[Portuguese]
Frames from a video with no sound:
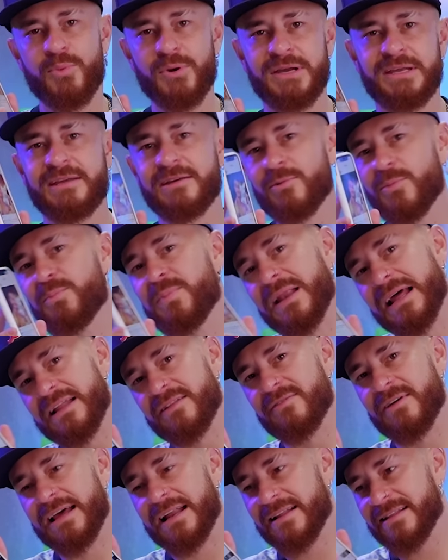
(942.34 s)
Porque o
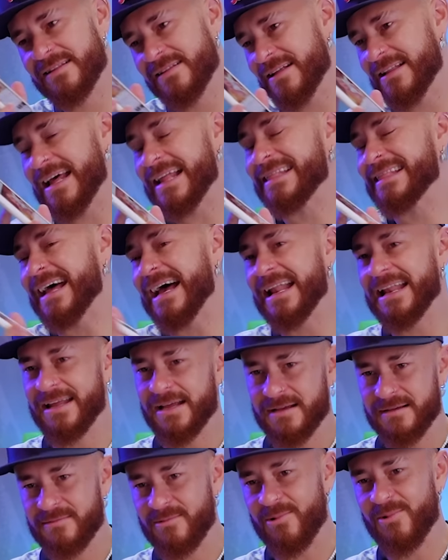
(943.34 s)
plano era da
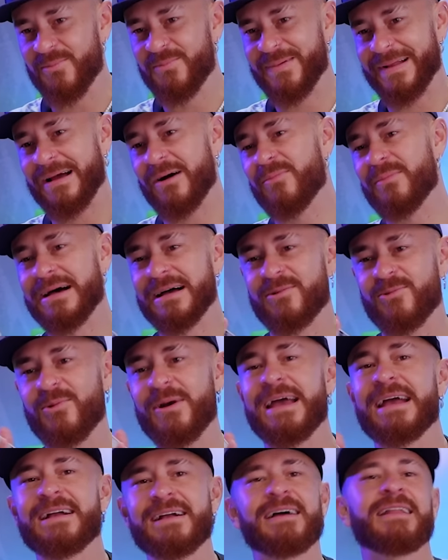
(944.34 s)
Natália comprar uma
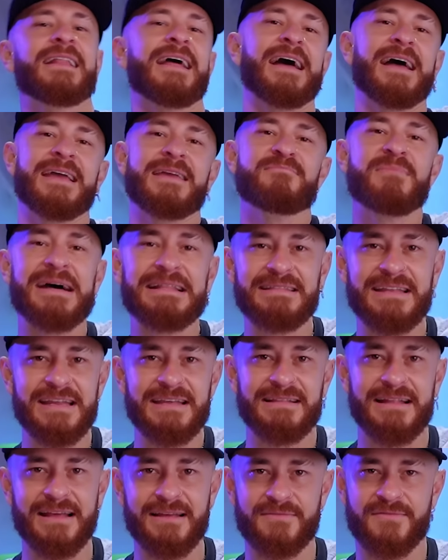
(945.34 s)
cueca lá em
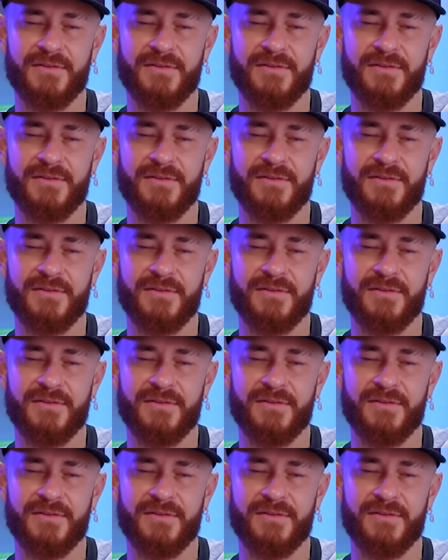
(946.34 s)
Madrid, né?